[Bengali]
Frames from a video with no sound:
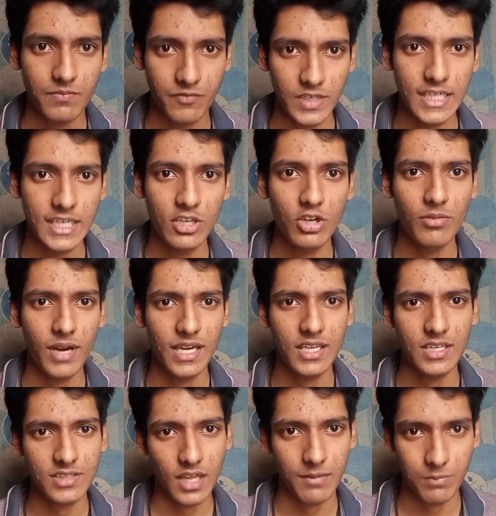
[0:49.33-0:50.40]
ভিডিও
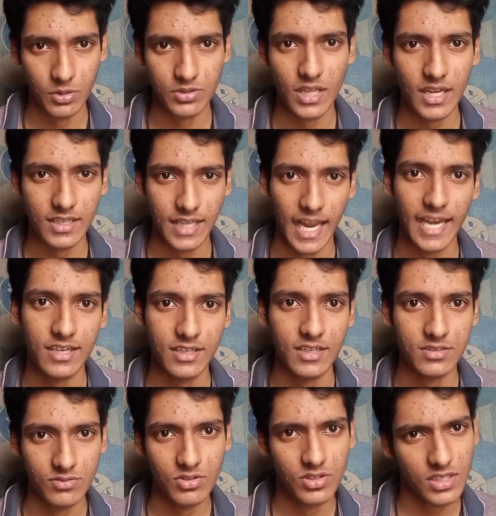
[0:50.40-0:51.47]
বানিয়ে তারপর তার
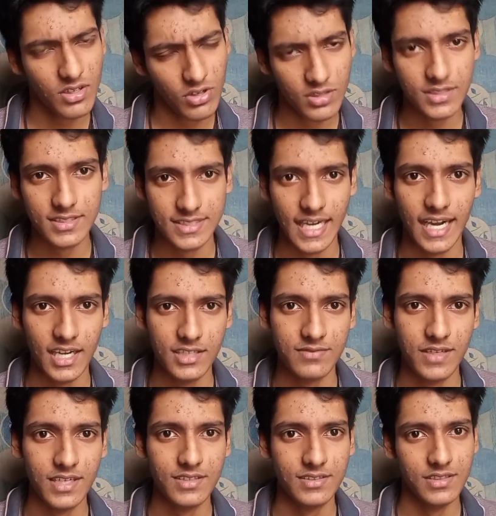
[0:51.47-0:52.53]
ক্যারেক্টার্সগুলো নিয়ে অনেকে স্ট্যাটাস
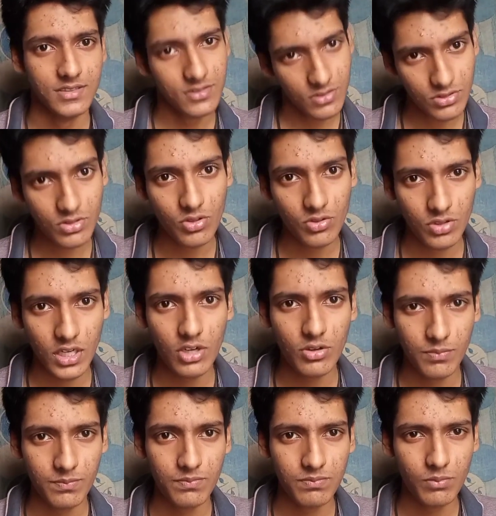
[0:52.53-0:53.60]
ফ্যাটাস দিয়েছিল তো ওটাও
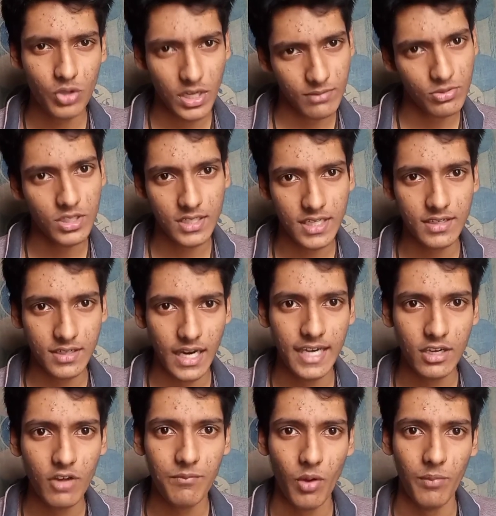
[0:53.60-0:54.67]
মোটামুটি
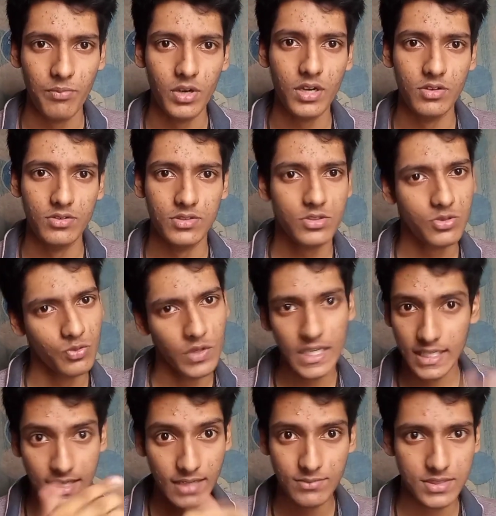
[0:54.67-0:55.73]
কাইন্ড অফ পপুলার হয়েছে
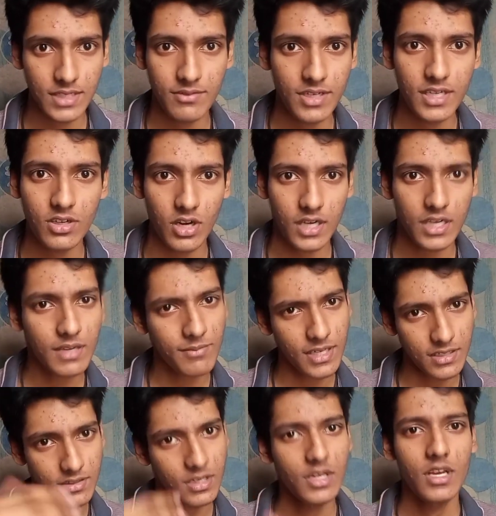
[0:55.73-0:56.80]
স্কুইড গেমস লেভেলের হয়নি
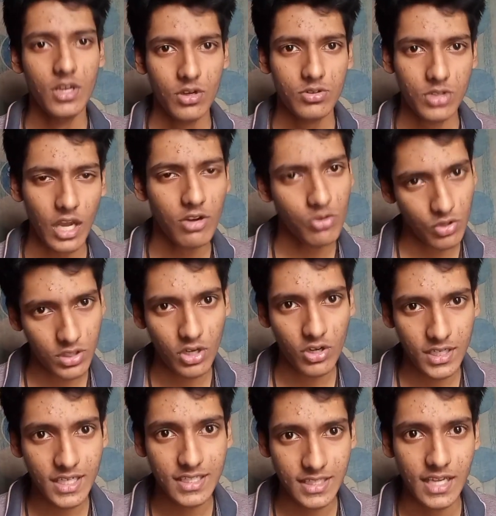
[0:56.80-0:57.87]
বাট তাও লোকে
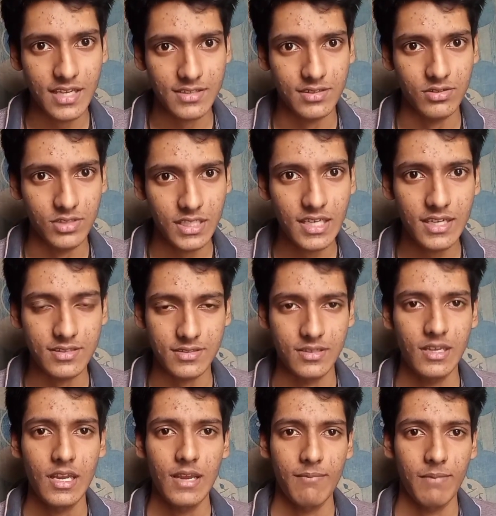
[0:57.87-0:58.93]
অনেকে দেখেছিল ঠিক আছে
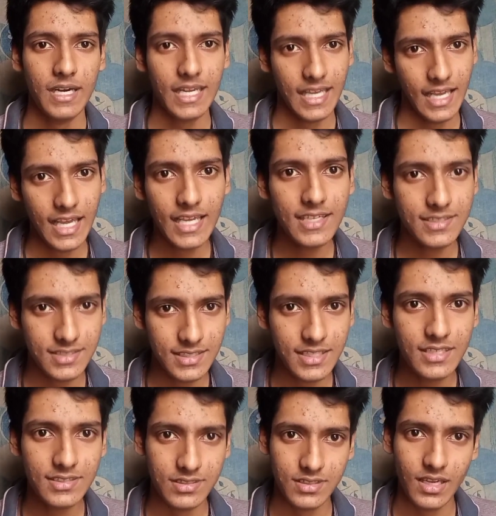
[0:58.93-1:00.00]
বাট এই
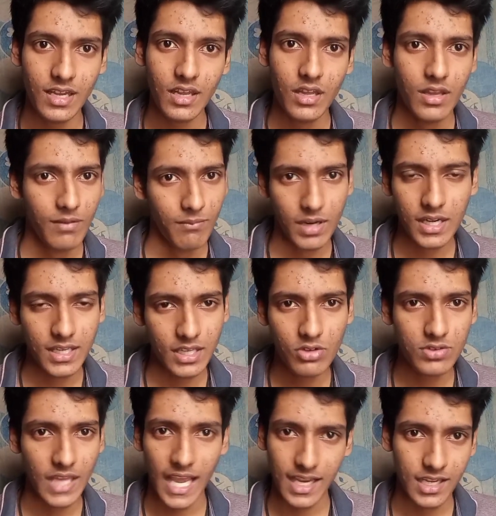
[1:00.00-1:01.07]
সিরিজটা মানে কেউ
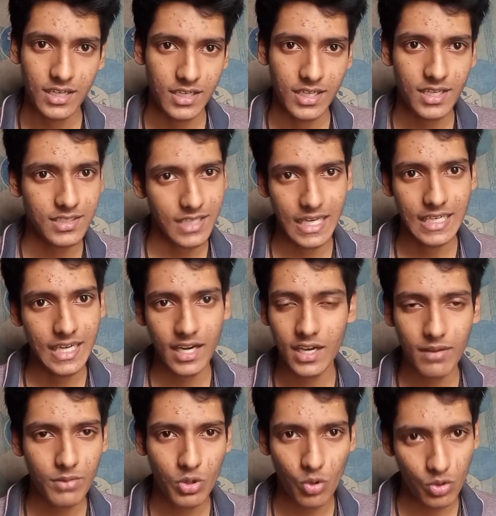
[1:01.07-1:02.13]
দেখেনি ঠিক আছে এইটা
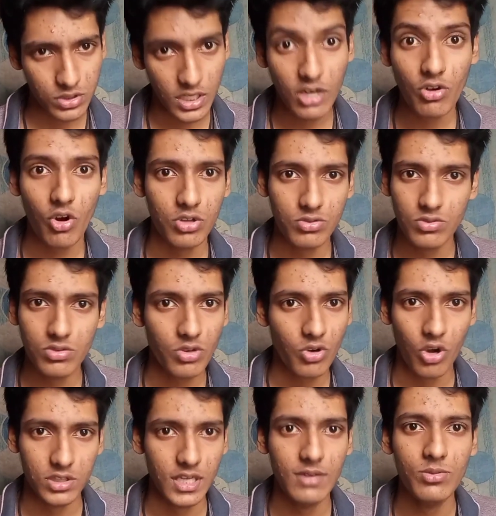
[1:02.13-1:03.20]
নিয়ে আমি কোথাও কোনো
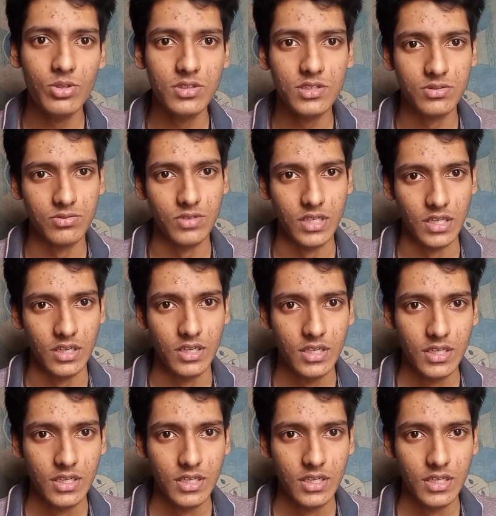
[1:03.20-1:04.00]
কথা বলতে শুনিনি